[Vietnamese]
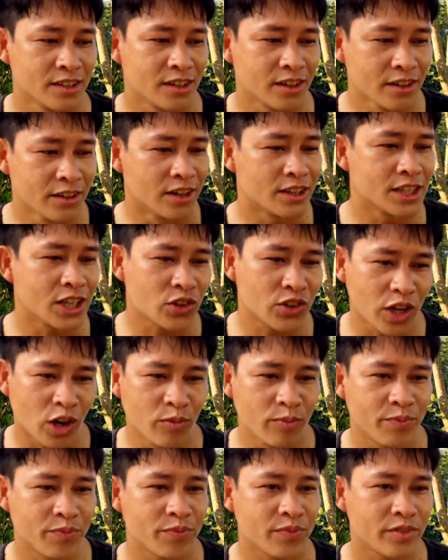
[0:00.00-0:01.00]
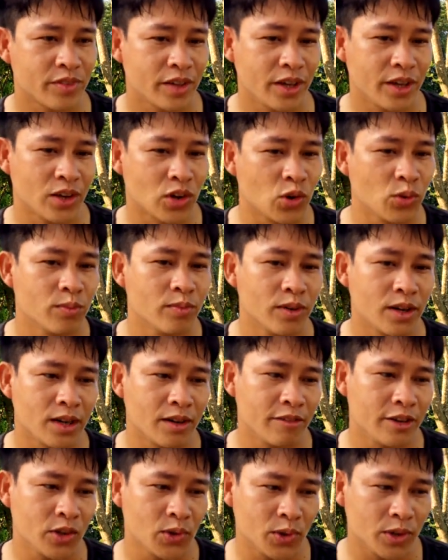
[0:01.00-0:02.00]
đường giao thông thì cũng là
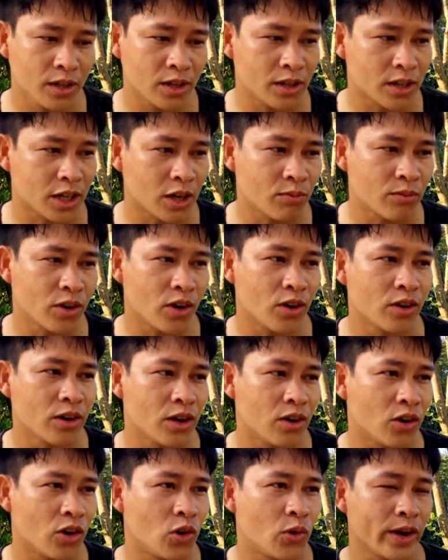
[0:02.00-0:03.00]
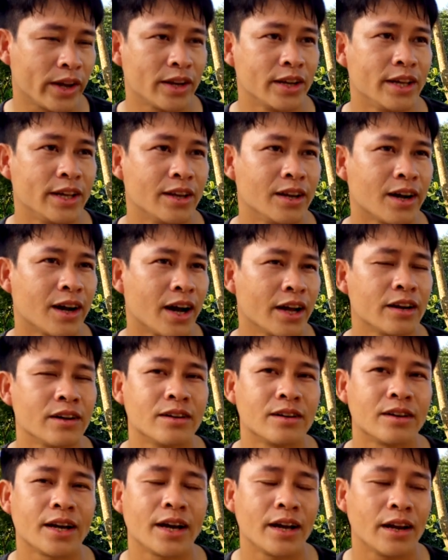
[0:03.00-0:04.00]
ví dụ như là trong đó là họ hoạch định là cái
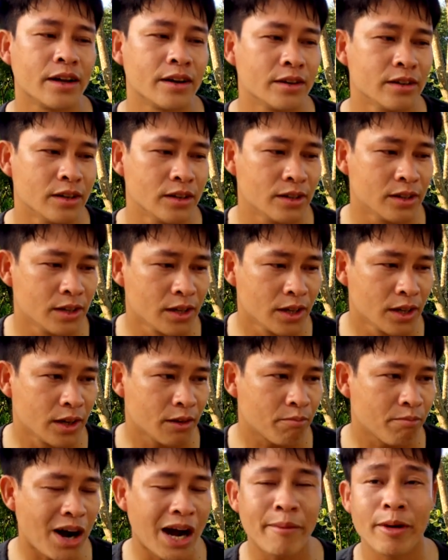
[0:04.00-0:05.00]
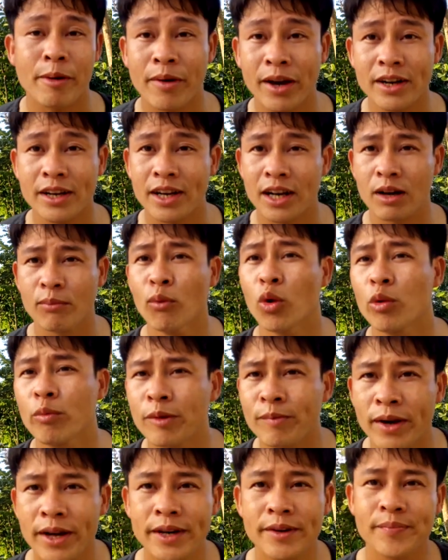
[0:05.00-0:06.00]
đường này là đường ba mươi mét hay là bốn
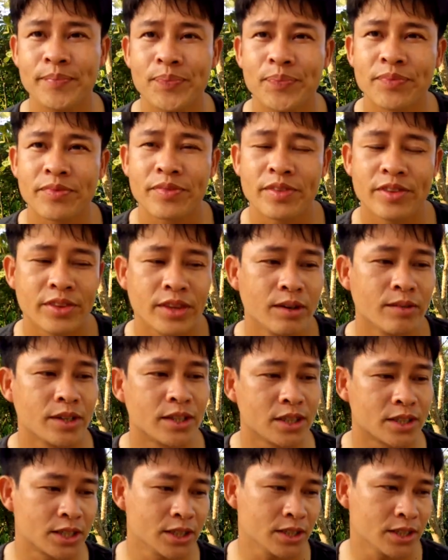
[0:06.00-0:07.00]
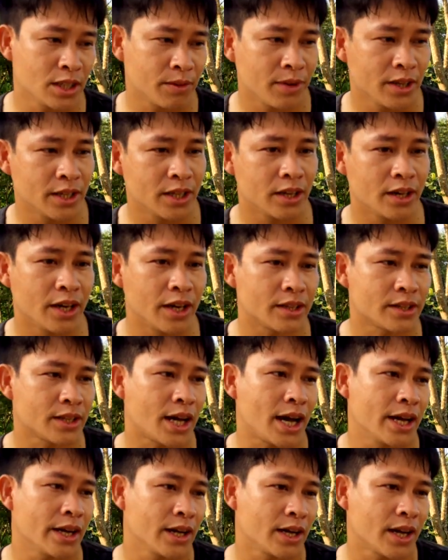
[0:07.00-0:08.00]
mươi mét. Nhưng mà thực sự thì bây giờ hiện
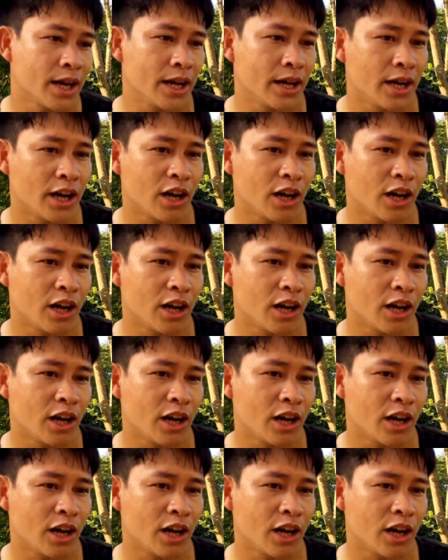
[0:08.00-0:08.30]
tại là cái